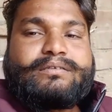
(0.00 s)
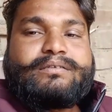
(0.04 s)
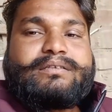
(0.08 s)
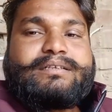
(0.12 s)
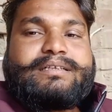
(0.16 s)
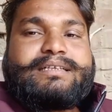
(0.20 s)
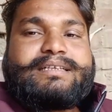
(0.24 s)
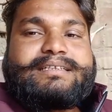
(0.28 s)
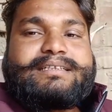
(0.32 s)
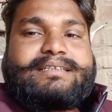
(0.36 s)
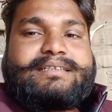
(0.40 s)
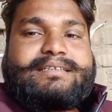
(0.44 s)

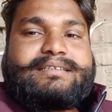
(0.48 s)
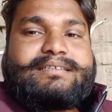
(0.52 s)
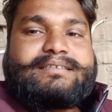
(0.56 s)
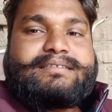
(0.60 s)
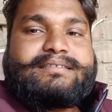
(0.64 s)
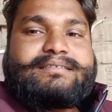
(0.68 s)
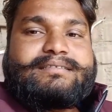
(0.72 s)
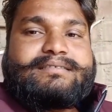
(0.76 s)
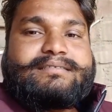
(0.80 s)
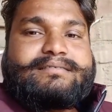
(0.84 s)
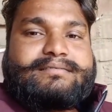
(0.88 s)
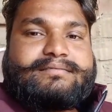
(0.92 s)

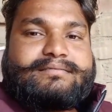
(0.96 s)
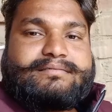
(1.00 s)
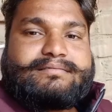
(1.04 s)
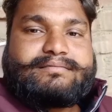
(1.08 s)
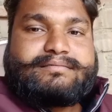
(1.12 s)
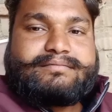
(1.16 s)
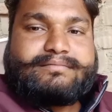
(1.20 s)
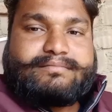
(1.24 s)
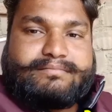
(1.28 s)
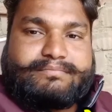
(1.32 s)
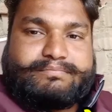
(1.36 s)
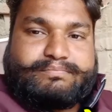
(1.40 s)
लेकिन
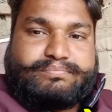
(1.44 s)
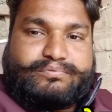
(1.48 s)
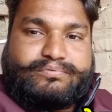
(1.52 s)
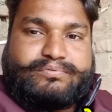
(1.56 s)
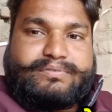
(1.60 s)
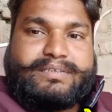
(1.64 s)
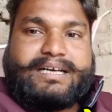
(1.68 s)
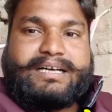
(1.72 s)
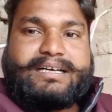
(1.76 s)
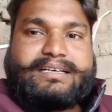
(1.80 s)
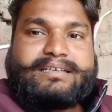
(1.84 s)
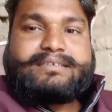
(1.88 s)

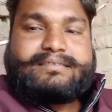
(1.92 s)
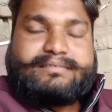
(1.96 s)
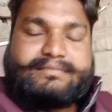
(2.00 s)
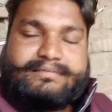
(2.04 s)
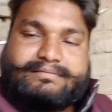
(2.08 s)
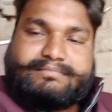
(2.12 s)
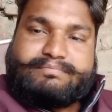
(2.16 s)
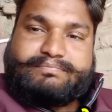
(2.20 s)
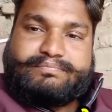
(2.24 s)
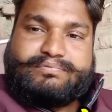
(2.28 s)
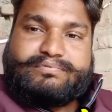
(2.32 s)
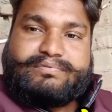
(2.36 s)
पूरा
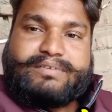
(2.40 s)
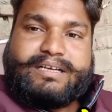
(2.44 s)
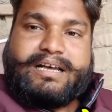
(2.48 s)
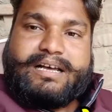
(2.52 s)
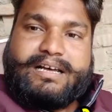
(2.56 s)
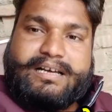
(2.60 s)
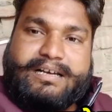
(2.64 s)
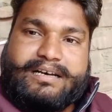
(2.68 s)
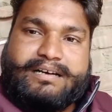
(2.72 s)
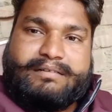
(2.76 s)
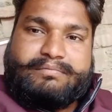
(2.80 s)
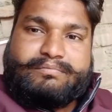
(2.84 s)
पूरा
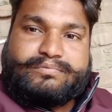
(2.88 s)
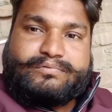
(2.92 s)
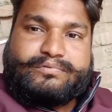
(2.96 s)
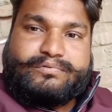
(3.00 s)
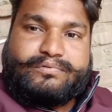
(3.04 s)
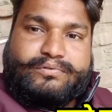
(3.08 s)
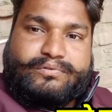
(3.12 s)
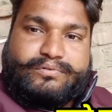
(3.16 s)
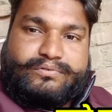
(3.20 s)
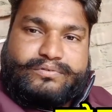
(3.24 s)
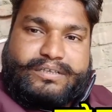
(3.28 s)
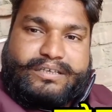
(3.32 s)

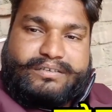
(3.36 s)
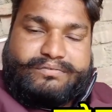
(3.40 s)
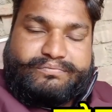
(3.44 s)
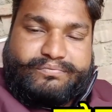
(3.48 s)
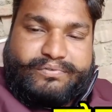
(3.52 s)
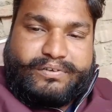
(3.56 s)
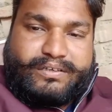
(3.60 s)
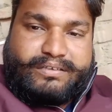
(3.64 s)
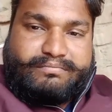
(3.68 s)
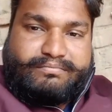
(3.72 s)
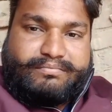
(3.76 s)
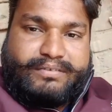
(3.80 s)
हमको
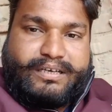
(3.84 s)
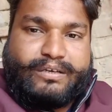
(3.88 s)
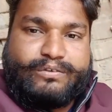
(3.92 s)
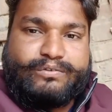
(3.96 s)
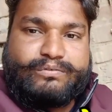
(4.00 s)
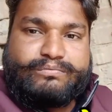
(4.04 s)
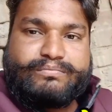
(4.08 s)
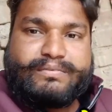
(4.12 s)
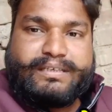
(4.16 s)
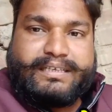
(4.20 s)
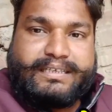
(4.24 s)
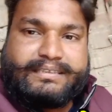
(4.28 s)
कंफर्म
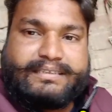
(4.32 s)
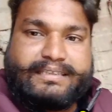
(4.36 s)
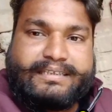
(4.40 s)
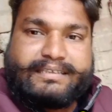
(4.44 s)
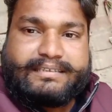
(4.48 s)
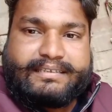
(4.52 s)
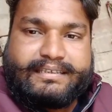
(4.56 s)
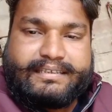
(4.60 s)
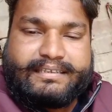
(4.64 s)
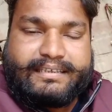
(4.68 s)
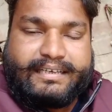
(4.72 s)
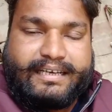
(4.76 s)
मालूम नहीं है
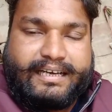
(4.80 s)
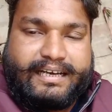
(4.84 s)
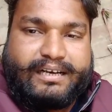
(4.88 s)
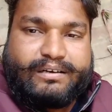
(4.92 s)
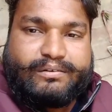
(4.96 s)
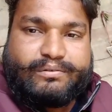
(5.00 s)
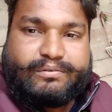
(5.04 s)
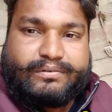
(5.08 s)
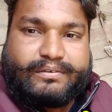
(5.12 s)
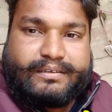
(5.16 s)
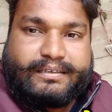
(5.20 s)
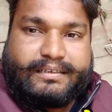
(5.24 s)
कि
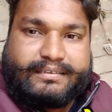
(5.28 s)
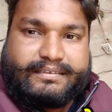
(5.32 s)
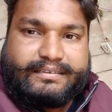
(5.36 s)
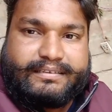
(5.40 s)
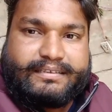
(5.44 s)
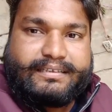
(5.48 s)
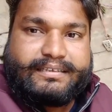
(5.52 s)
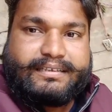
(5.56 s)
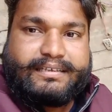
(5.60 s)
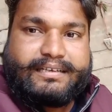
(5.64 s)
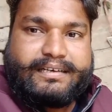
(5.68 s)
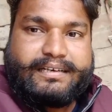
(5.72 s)
यहाँ वो
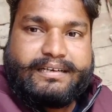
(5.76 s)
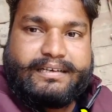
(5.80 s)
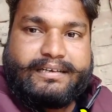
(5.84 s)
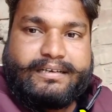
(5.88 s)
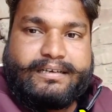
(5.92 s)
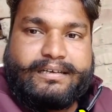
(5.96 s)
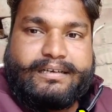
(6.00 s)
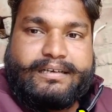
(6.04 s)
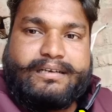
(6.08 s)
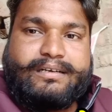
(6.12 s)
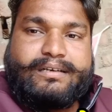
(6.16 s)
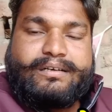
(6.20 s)
रहते हैं
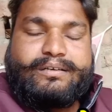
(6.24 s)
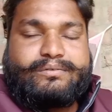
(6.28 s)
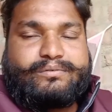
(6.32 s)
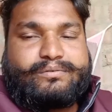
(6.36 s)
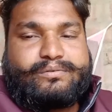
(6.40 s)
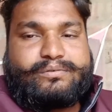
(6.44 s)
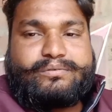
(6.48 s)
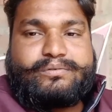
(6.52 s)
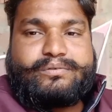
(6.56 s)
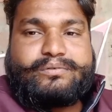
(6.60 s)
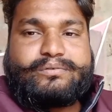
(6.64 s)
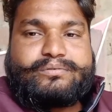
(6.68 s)

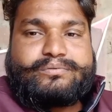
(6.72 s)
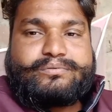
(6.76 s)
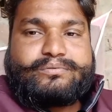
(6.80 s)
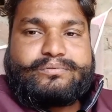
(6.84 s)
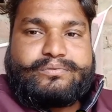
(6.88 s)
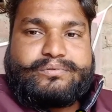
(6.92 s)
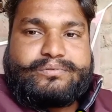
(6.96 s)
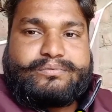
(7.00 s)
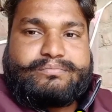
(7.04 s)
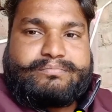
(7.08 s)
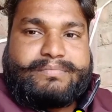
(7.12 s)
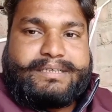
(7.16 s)
तो
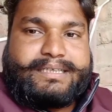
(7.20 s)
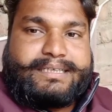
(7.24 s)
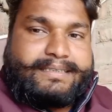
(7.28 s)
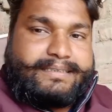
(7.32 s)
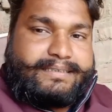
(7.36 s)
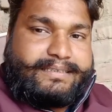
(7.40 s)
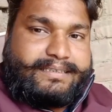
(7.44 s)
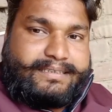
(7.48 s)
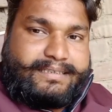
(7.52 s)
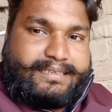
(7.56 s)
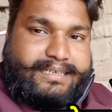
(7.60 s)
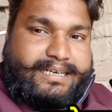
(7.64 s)
दोस्तों
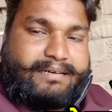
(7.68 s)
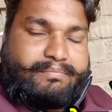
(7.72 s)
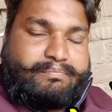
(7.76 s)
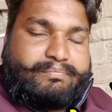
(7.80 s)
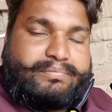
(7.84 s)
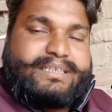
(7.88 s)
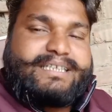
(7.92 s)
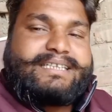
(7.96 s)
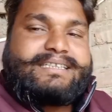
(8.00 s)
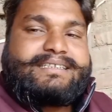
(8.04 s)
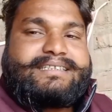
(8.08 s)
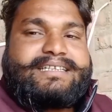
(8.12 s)
मैं
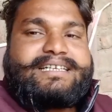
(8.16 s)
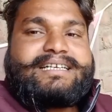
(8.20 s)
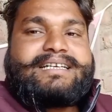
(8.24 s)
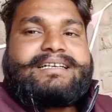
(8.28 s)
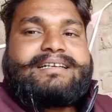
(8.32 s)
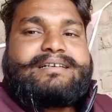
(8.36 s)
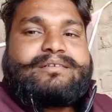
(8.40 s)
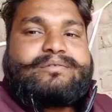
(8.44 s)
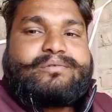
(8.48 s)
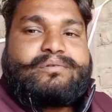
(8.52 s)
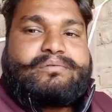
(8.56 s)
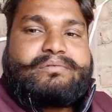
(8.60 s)
अपने
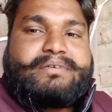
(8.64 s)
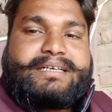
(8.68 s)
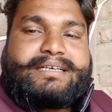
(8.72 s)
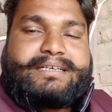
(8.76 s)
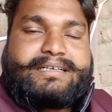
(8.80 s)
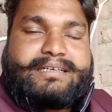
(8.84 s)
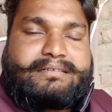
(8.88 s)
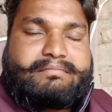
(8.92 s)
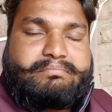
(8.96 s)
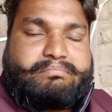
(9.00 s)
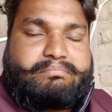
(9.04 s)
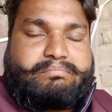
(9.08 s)
चैनल को
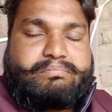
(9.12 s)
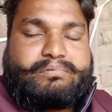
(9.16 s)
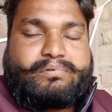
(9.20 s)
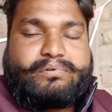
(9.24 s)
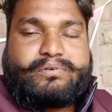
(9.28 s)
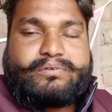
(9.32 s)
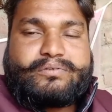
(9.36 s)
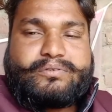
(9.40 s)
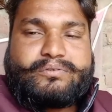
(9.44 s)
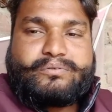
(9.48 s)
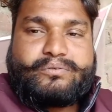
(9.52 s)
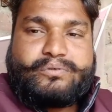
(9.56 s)
लेकर
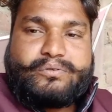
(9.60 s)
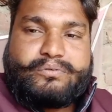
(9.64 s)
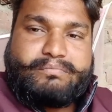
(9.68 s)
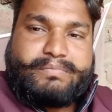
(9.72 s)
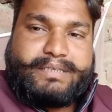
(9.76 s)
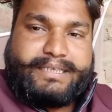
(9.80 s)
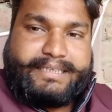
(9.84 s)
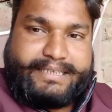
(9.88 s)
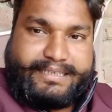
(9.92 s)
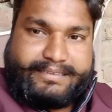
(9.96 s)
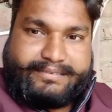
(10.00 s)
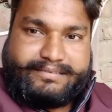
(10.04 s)
बहुत दो
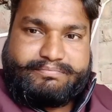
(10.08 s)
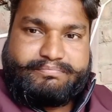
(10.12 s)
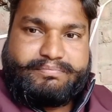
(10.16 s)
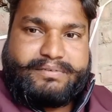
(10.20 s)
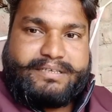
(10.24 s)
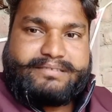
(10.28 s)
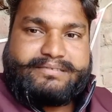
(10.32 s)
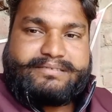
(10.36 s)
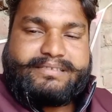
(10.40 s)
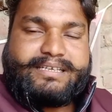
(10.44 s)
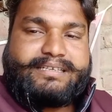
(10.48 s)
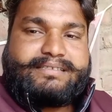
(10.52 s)
महीना से
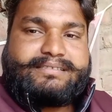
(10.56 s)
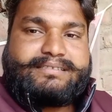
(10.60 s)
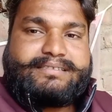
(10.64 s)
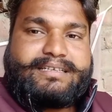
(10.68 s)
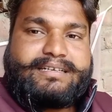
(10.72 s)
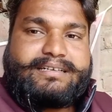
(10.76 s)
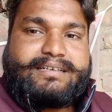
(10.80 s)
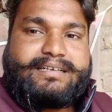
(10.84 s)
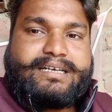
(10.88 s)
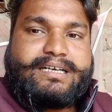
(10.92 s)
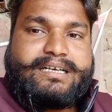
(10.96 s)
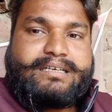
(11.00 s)
परेशान
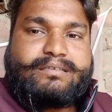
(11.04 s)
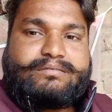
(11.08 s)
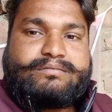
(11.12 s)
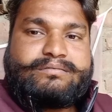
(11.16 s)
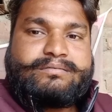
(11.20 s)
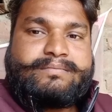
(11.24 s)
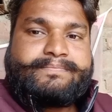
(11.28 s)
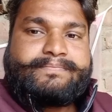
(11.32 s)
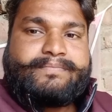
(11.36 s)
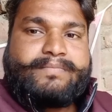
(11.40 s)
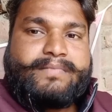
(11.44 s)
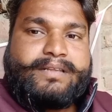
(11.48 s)
चल रहा हूँ